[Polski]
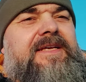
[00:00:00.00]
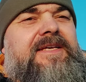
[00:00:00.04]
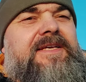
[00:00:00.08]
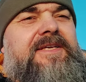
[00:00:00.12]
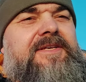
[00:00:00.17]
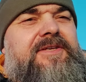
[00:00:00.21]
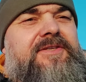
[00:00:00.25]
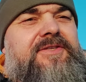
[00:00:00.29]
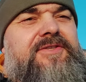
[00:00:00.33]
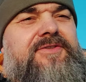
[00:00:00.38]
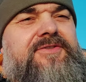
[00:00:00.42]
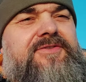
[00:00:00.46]

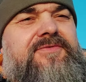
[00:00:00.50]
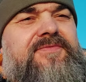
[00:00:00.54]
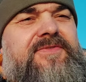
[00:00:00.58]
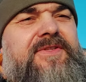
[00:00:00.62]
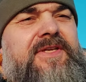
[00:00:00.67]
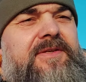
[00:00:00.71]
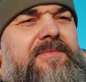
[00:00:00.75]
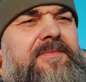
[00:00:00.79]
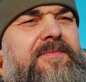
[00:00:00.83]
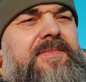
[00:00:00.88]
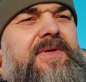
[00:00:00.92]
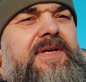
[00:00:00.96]
I w
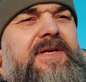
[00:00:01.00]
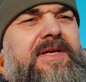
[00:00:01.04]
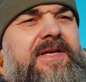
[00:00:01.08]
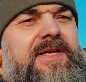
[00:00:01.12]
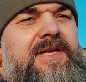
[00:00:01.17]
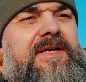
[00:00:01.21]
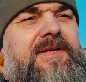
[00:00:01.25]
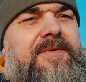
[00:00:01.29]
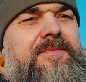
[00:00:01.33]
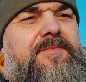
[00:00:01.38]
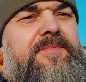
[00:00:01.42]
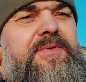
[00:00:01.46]
tej
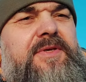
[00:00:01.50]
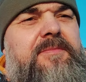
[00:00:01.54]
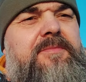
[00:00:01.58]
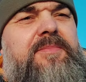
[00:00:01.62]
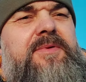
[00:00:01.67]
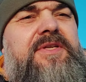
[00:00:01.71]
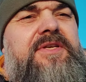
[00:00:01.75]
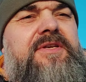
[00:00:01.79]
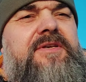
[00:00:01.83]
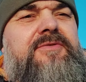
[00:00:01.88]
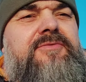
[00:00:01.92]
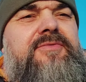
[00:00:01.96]

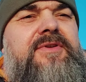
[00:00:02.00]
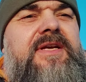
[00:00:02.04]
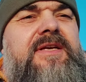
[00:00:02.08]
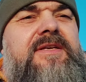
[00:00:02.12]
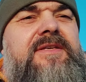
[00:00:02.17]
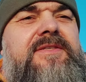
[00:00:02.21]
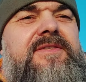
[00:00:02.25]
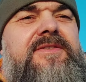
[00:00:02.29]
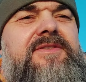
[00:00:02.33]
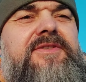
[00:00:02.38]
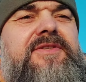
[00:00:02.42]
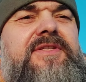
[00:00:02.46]
Biblii,
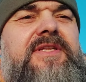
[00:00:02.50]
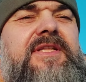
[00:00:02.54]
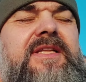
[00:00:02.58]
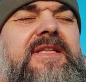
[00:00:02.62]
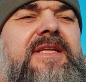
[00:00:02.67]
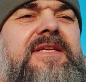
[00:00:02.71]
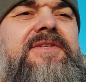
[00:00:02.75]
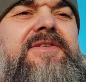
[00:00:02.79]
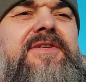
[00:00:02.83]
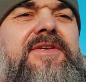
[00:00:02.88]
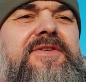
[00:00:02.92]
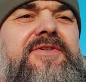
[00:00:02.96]
która jest
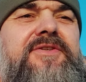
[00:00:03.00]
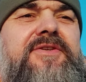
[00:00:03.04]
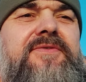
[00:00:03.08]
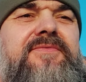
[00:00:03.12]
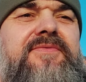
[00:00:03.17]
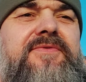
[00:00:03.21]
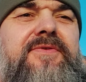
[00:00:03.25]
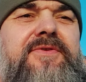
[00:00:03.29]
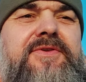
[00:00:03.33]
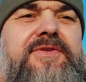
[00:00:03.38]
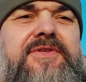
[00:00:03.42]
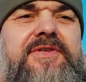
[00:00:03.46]
czytana
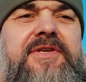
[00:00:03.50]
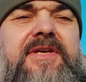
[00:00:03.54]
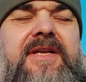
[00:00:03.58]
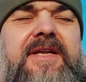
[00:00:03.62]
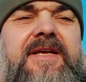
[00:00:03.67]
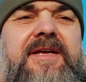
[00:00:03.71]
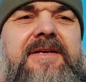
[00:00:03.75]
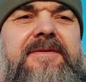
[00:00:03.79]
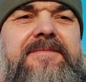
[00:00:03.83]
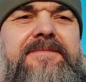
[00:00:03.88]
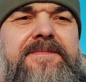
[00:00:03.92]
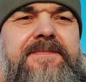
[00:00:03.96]
najczęściej w
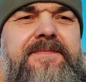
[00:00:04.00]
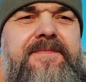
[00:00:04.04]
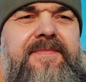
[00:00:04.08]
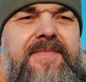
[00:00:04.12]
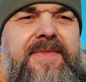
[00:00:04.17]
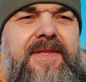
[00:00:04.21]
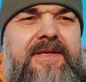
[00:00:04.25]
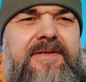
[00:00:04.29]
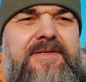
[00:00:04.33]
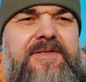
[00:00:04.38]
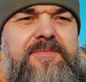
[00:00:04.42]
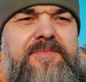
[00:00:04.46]
kościele,
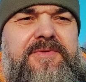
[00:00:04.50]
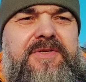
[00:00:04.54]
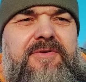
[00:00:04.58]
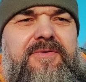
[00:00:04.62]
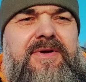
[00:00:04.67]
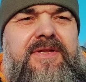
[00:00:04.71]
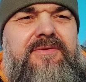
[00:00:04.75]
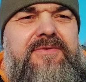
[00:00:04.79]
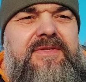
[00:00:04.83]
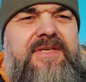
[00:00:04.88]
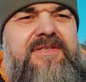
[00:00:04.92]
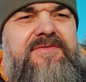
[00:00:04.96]
z
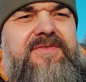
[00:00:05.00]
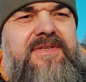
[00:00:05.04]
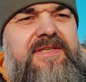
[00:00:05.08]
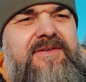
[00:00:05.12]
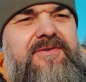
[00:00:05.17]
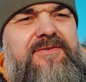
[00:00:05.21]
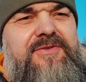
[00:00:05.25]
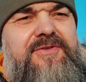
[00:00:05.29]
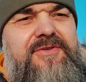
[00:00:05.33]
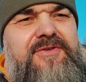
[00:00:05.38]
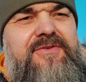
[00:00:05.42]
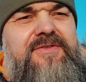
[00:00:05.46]
przykładu tak
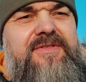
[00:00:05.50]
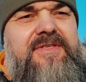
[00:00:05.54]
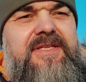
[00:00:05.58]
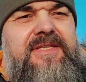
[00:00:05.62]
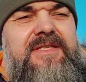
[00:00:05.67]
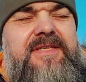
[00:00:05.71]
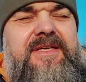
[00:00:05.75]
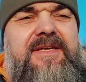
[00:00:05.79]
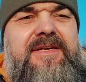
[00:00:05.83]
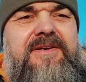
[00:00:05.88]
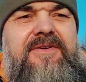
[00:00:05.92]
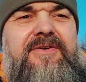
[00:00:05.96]
zwanego
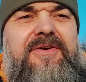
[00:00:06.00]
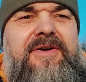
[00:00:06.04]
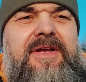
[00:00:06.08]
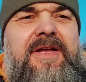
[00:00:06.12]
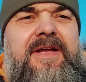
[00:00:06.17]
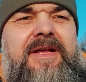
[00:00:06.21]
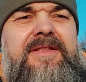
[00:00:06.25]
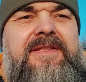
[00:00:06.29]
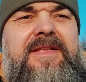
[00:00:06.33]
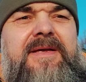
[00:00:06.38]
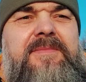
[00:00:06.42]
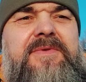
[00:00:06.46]
tysiącletniego.
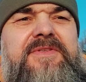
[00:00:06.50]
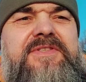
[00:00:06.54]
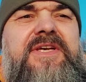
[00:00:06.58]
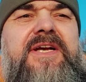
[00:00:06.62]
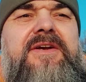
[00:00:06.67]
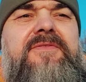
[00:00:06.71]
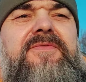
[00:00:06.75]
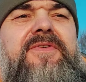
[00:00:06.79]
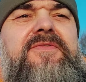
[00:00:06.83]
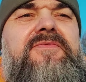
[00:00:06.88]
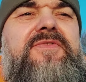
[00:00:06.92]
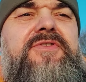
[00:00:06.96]
Tam jest
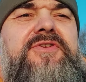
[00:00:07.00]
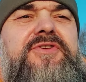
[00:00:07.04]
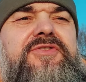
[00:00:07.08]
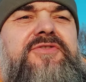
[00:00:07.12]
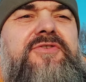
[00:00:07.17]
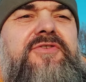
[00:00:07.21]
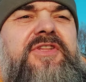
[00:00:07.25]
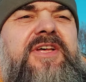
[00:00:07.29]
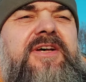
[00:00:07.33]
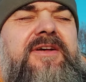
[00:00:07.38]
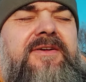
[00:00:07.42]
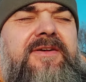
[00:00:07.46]
jak,
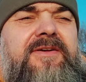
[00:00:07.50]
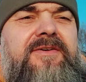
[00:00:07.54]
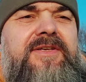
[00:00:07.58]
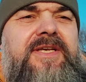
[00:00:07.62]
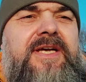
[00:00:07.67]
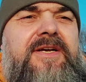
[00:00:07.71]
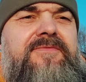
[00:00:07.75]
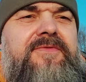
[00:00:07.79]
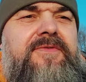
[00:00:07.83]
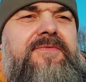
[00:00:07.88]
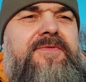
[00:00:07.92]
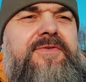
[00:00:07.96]
wywyższona,
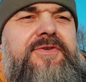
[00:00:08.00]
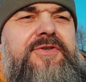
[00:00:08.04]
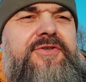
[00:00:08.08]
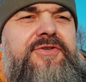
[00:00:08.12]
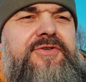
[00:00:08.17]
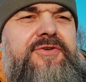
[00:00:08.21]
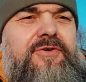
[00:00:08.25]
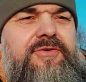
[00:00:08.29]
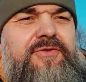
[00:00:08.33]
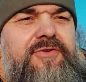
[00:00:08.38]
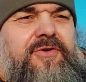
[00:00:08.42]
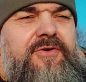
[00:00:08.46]
jak
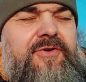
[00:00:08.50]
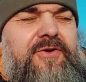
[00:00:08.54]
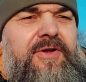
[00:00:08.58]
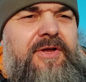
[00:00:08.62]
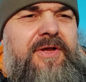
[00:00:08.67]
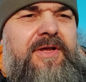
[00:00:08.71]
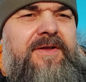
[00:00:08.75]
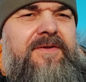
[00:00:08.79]
wywyższono